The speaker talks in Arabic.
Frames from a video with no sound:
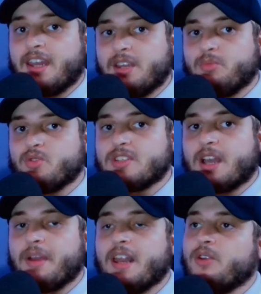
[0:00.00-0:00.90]
يعني
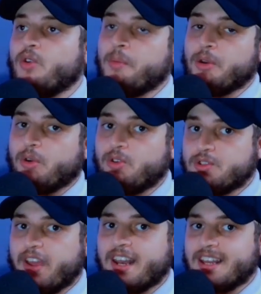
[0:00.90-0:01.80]
مستقبلا وما
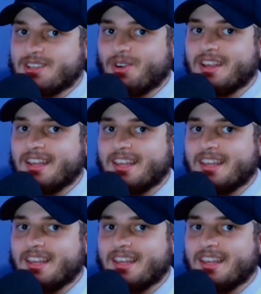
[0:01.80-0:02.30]
يوقعوش فيها ناس اخرين